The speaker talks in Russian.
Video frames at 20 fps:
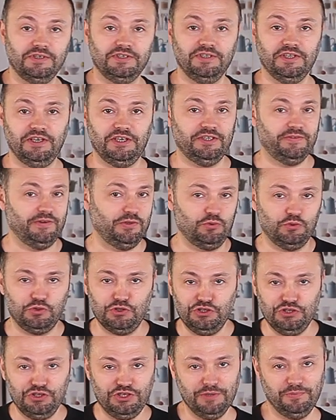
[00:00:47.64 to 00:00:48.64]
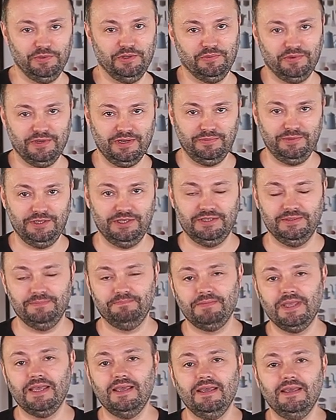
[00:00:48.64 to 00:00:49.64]
значит вас уже ничем не пробить.
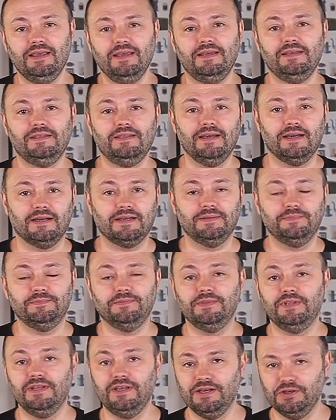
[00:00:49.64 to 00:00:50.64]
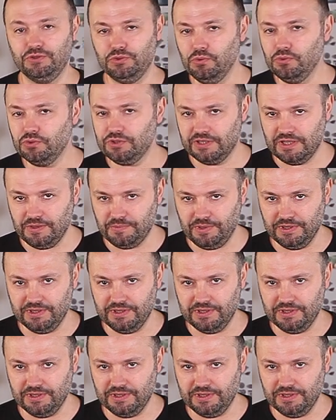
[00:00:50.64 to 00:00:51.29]
Итак, для соуса нам